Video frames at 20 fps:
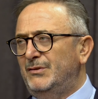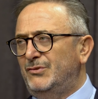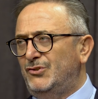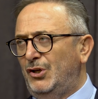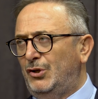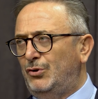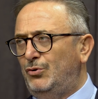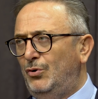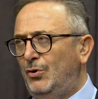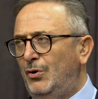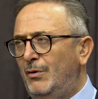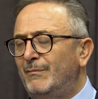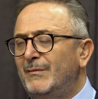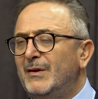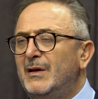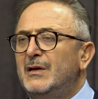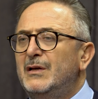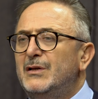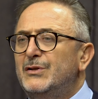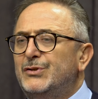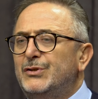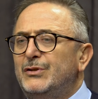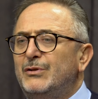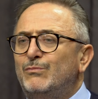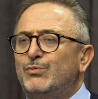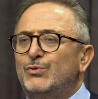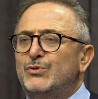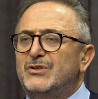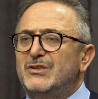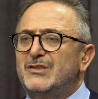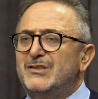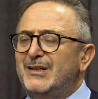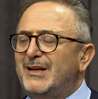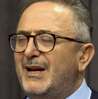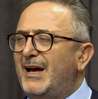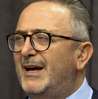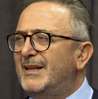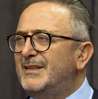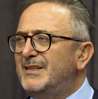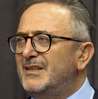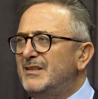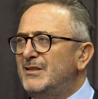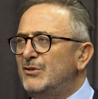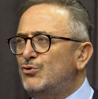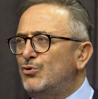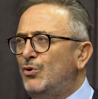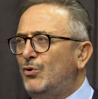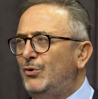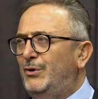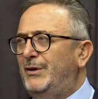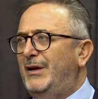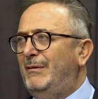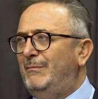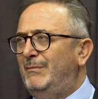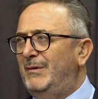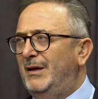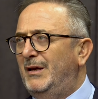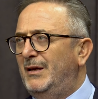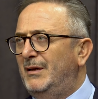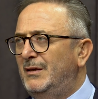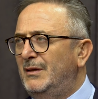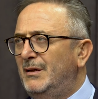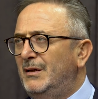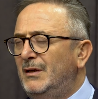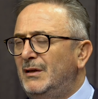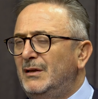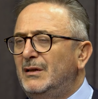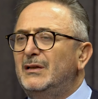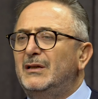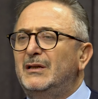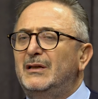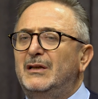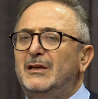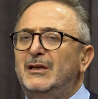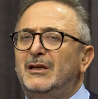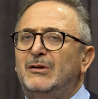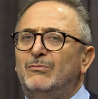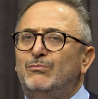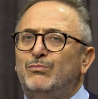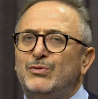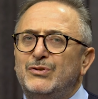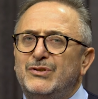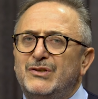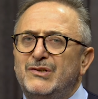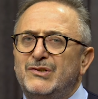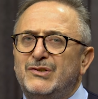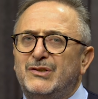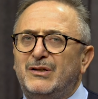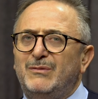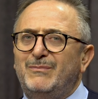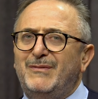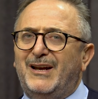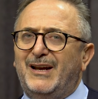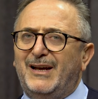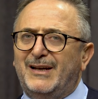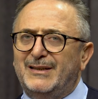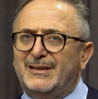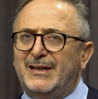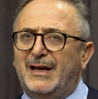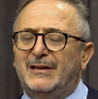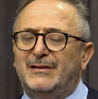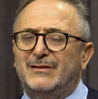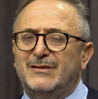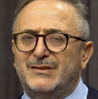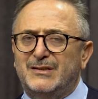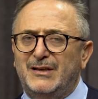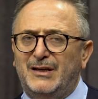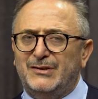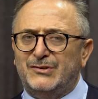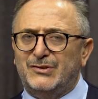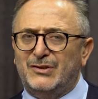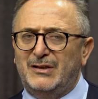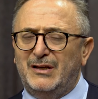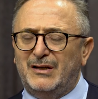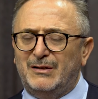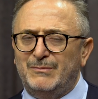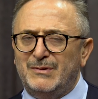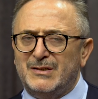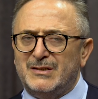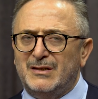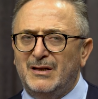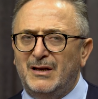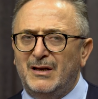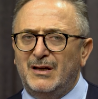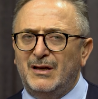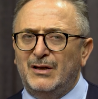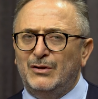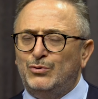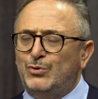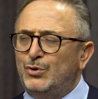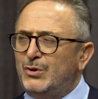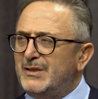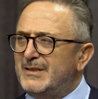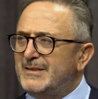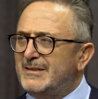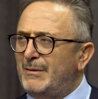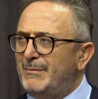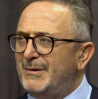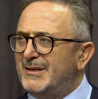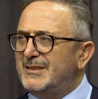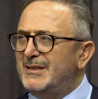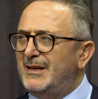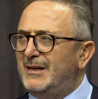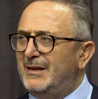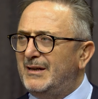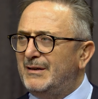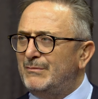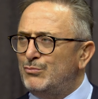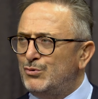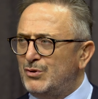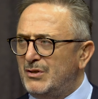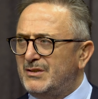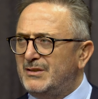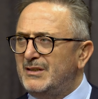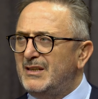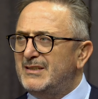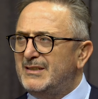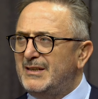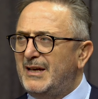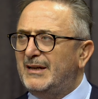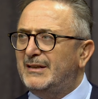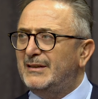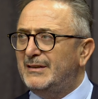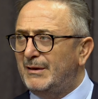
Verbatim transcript: çekiyor. Şimdi bu zincir hadisesi çok önemli. E, bu zinciri merak eden seyircilerimiz Türk İslam Eserleri Müzesi'nde ziyaret